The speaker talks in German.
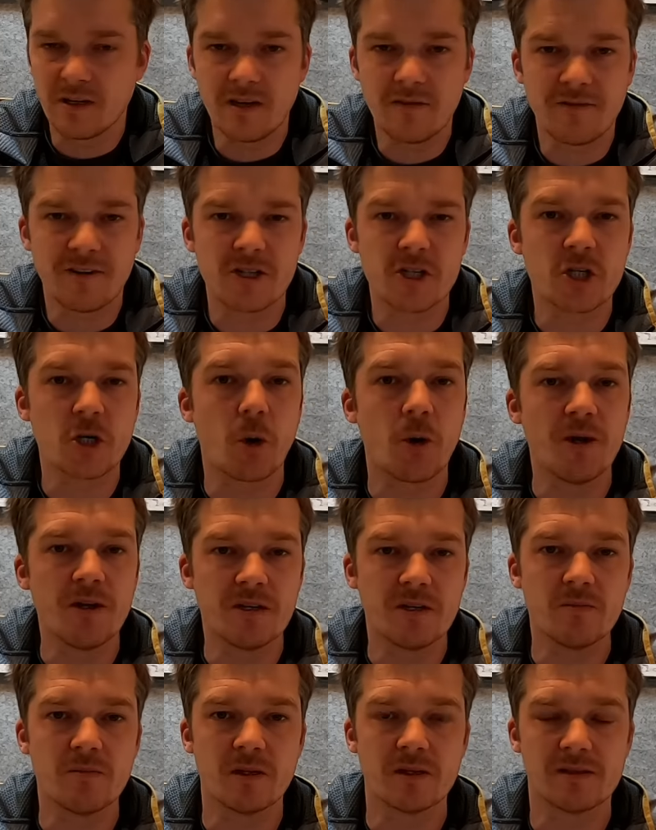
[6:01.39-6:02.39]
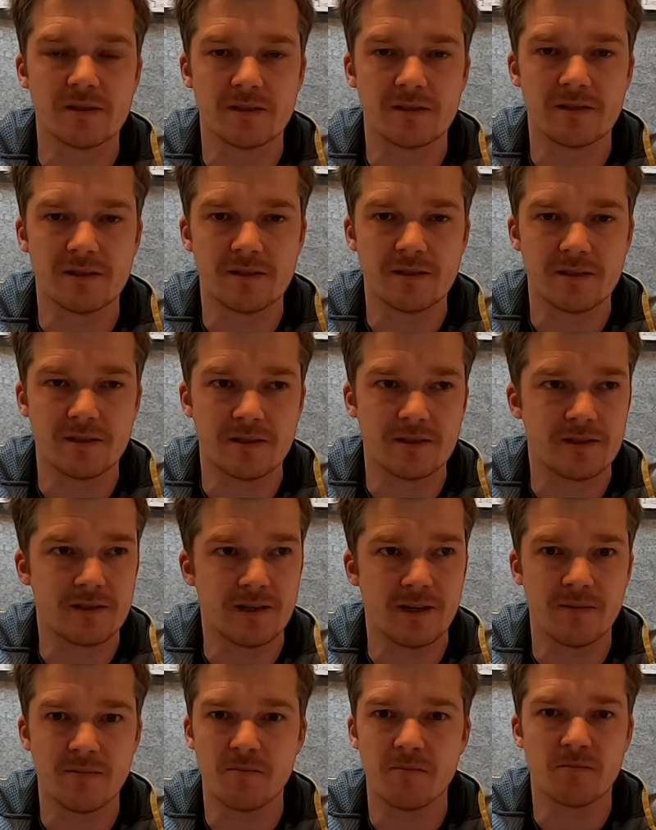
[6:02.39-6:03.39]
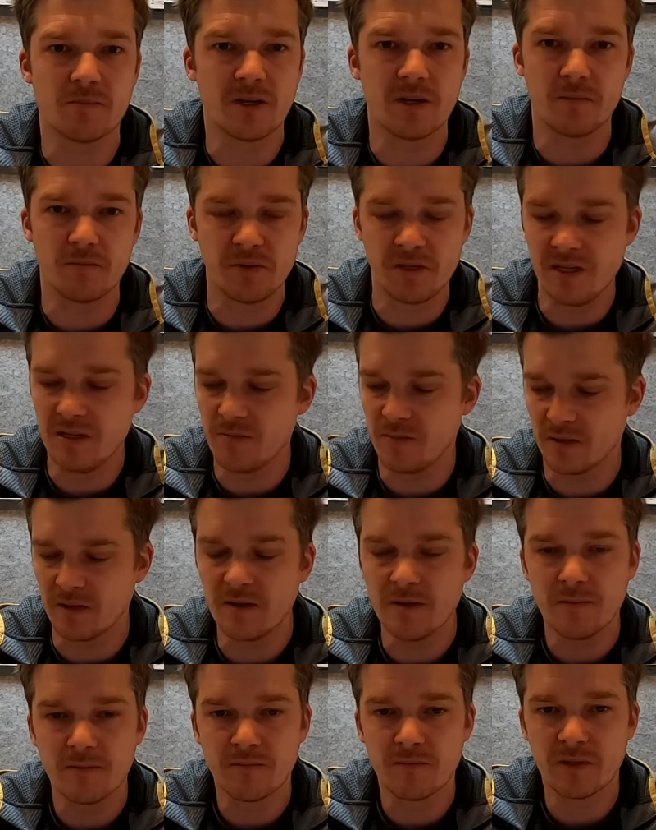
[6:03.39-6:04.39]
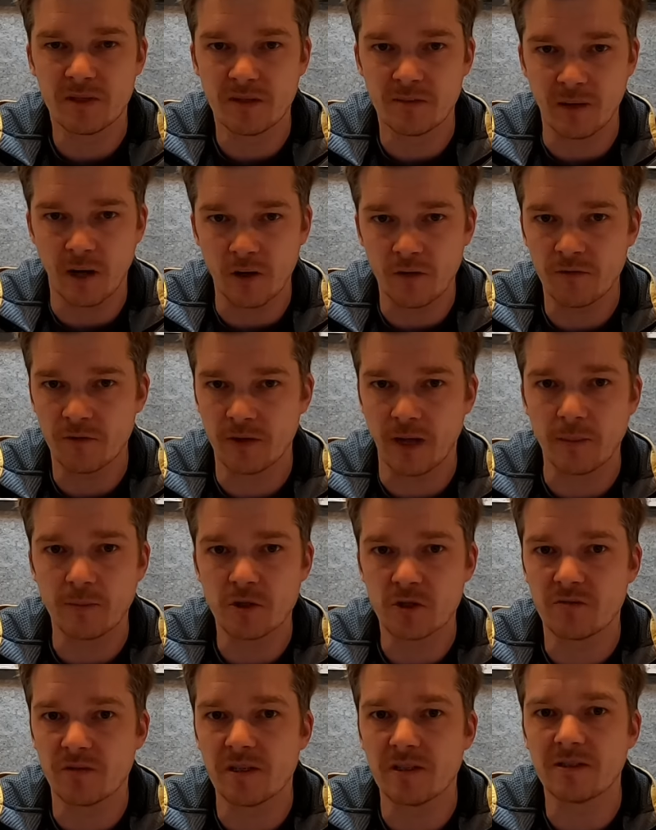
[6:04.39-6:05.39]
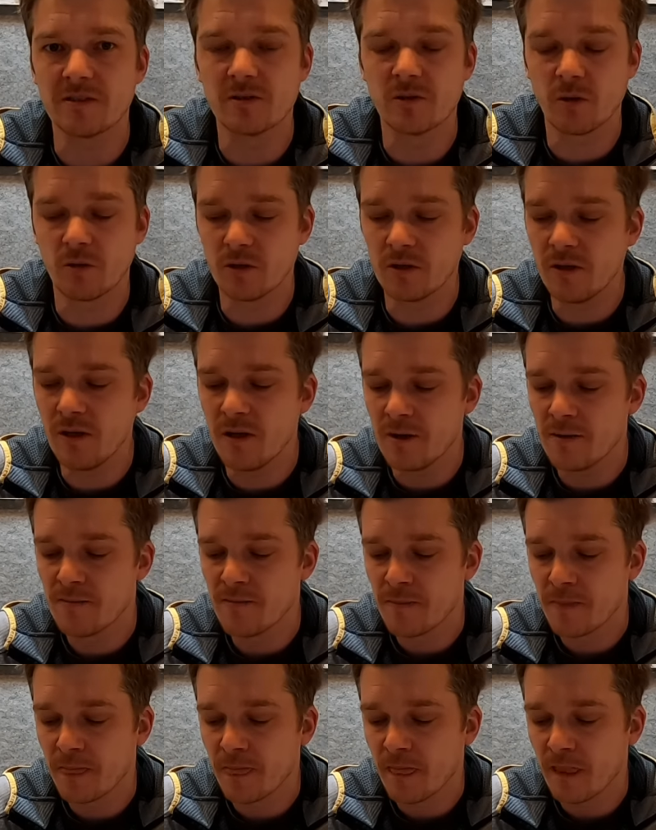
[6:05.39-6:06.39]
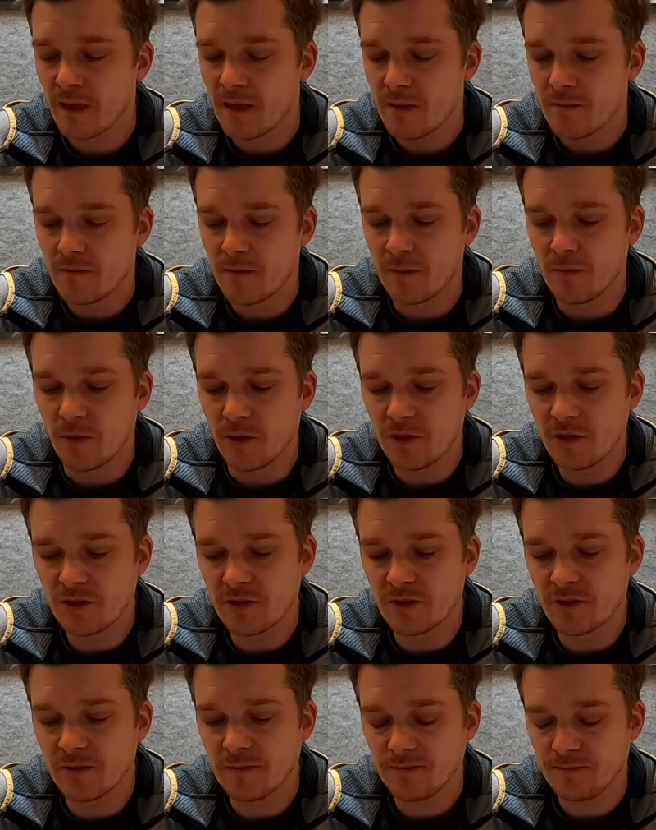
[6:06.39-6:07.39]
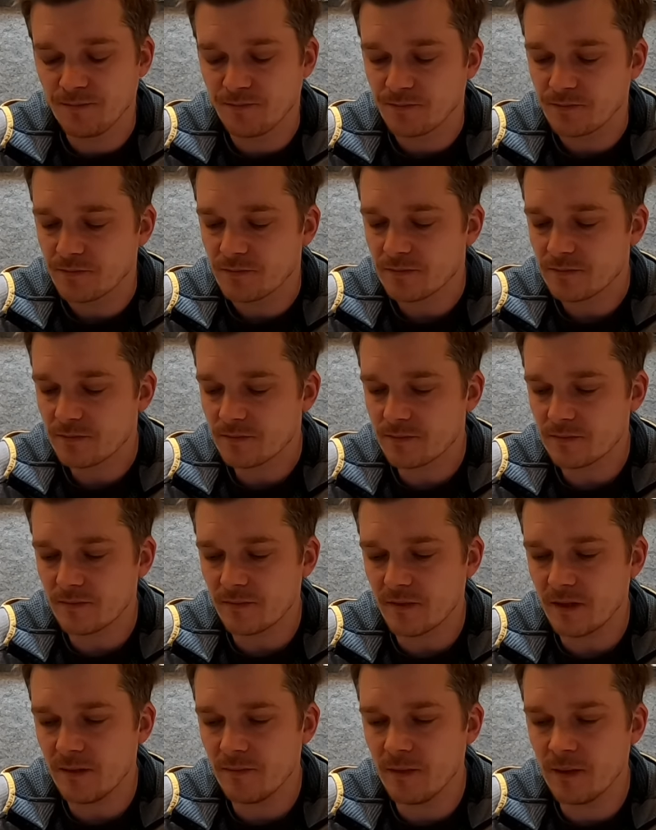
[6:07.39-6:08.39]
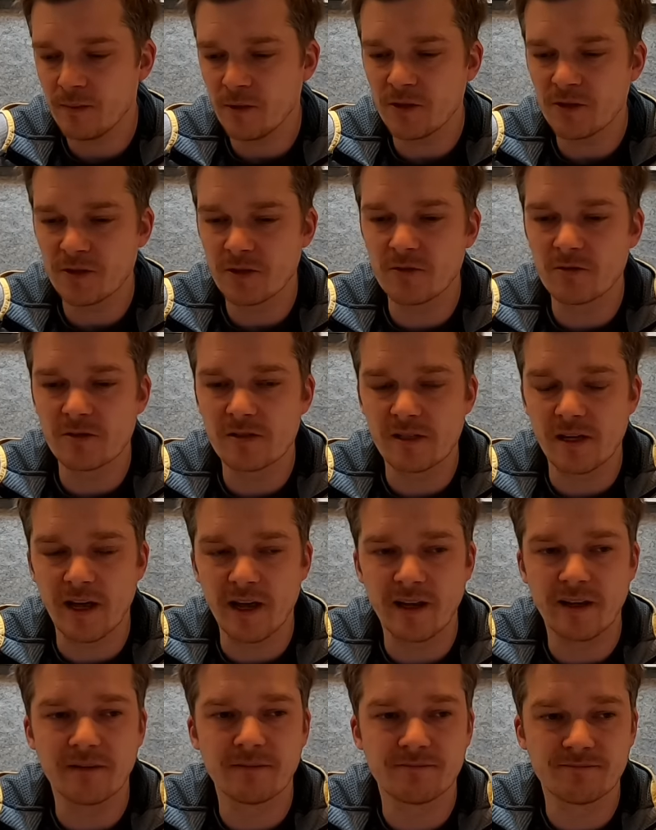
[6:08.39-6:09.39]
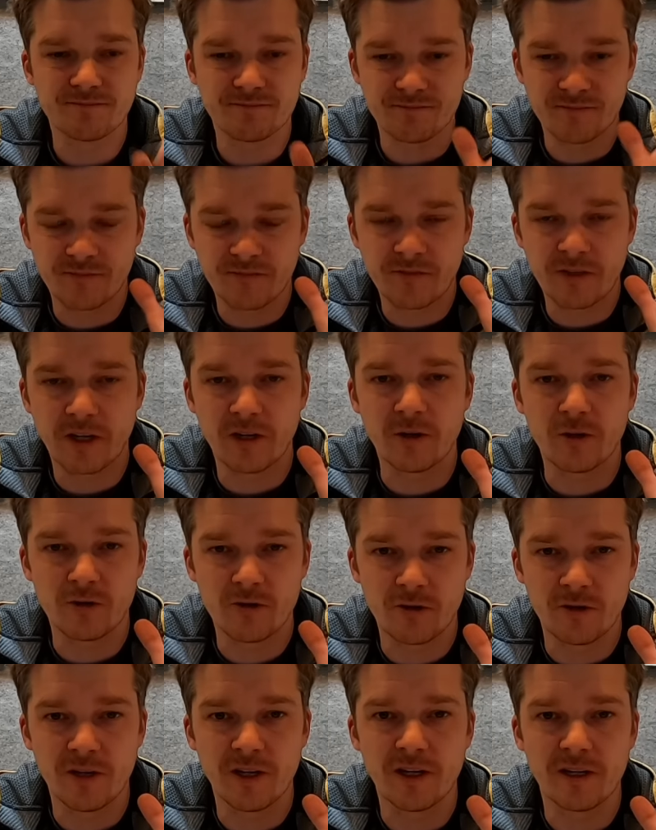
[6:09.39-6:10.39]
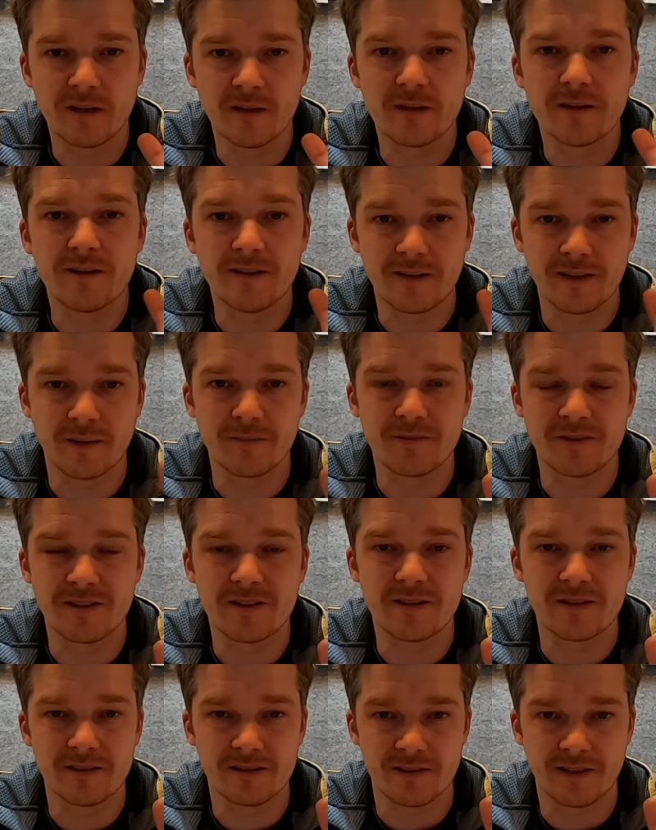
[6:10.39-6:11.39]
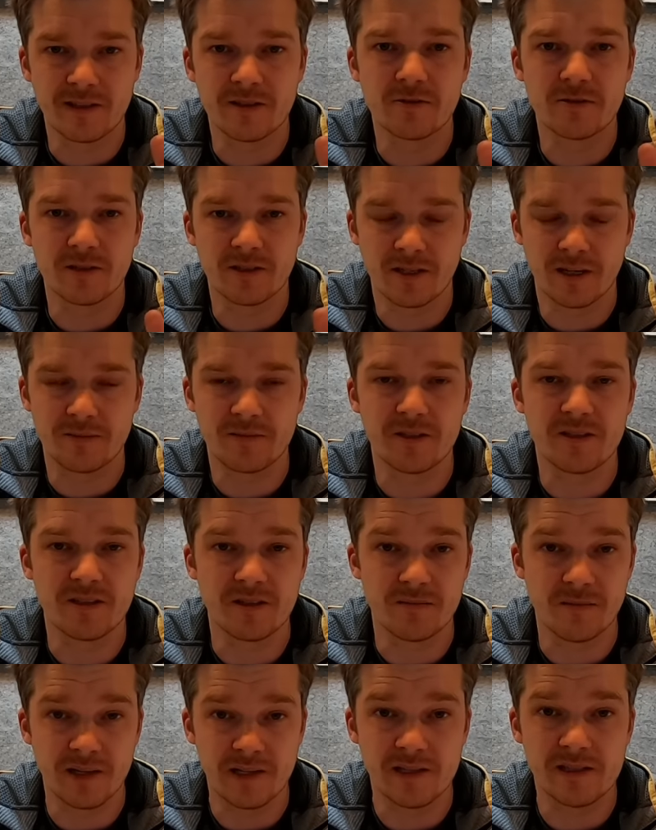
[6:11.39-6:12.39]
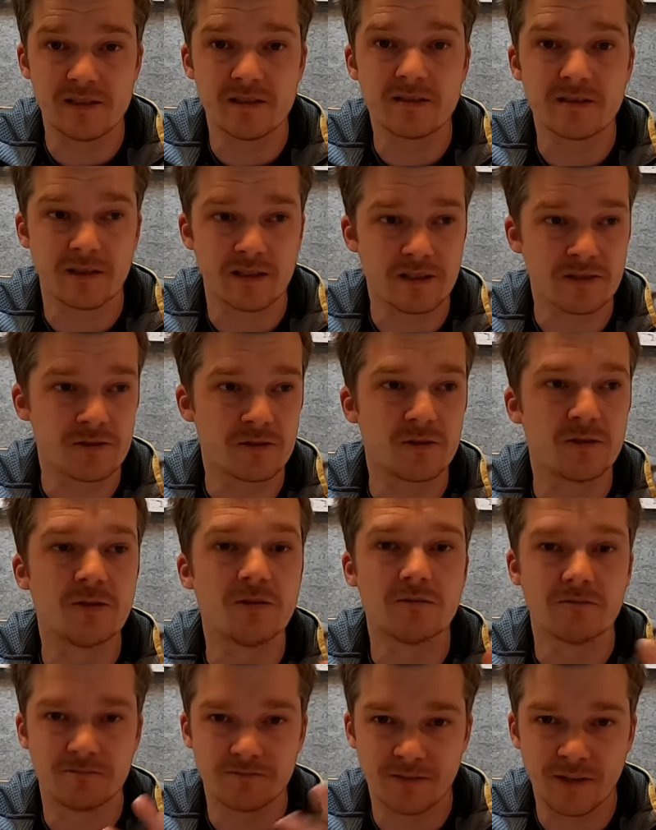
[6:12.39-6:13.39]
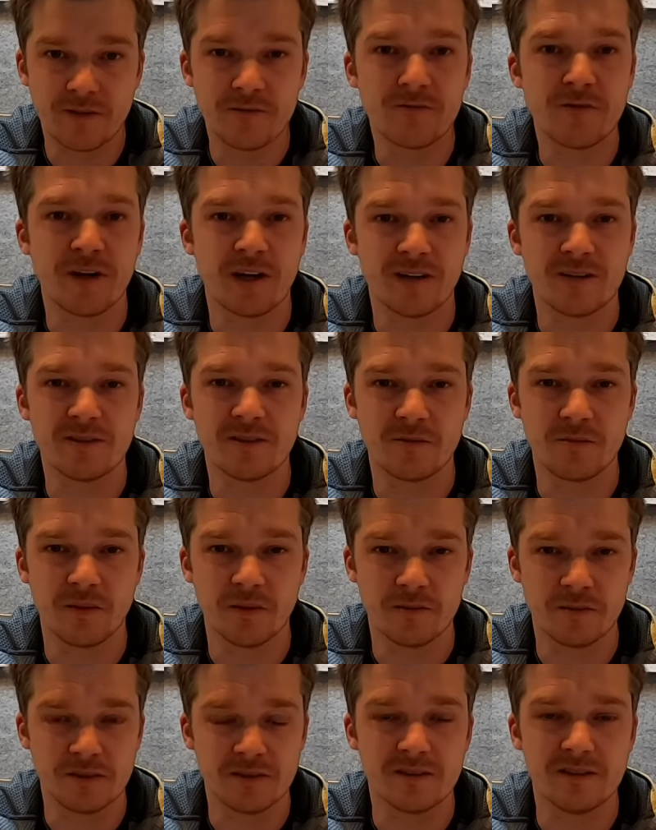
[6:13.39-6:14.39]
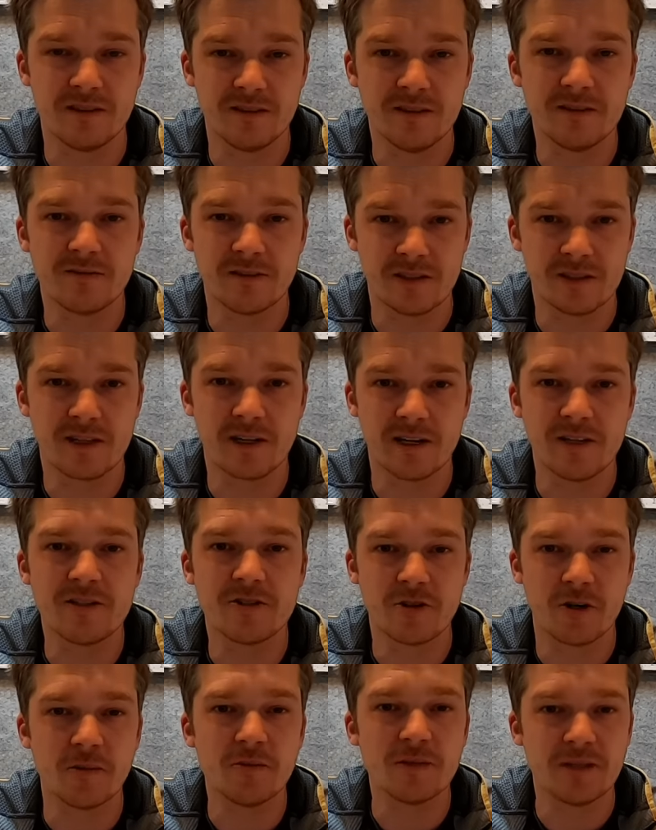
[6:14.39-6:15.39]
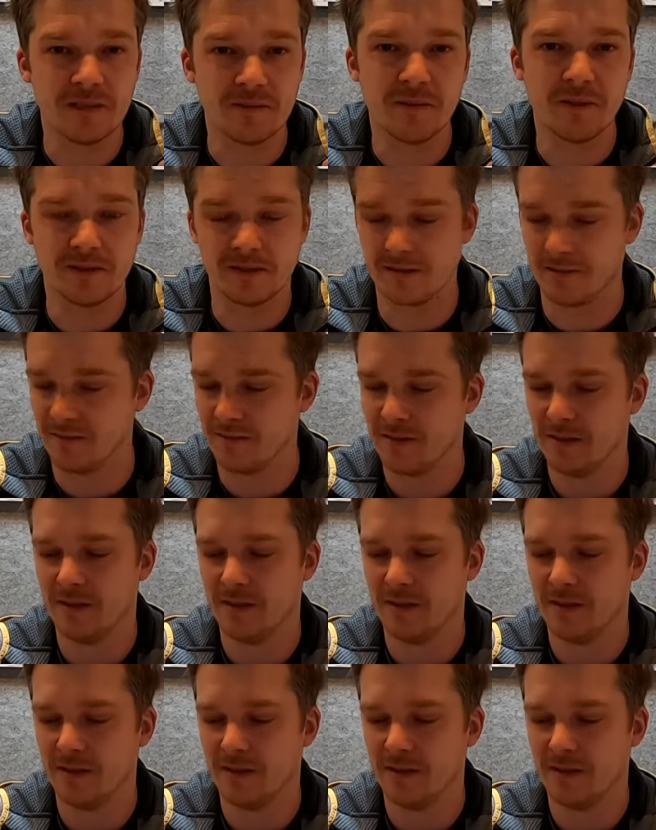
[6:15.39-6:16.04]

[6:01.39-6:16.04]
nicht verscheuchen mit dem Gepiepe, mit dem auf- und abschwellenden Ton. Man möchte man möchte nur zeigen, hallo Kollege, ich habe dich gesehen und ich habe dich gemeldet, also entferne dich mal bitte hier, weil gleich kommt jemand.